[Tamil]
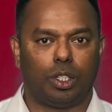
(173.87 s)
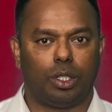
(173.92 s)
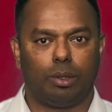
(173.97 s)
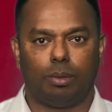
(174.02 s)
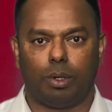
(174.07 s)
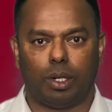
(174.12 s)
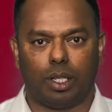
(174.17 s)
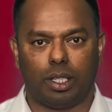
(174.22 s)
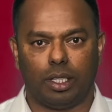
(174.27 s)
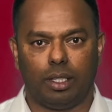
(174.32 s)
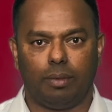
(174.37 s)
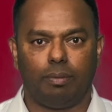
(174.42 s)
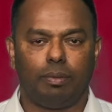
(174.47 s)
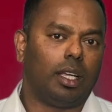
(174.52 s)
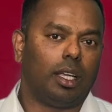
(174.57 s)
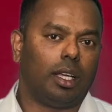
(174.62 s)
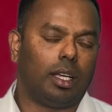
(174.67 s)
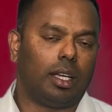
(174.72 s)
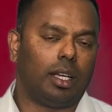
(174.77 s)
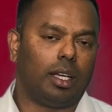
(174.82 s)
கொண்டு போனது
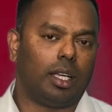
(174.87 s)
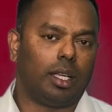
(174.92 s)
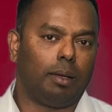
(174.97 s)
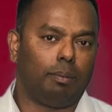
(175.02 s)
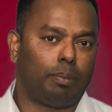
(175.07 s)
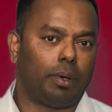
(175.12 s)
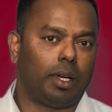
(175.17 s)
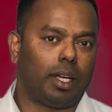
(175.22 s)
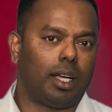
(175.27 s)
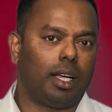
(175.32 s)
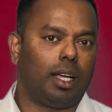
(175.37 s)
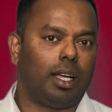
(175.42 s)
இப்போ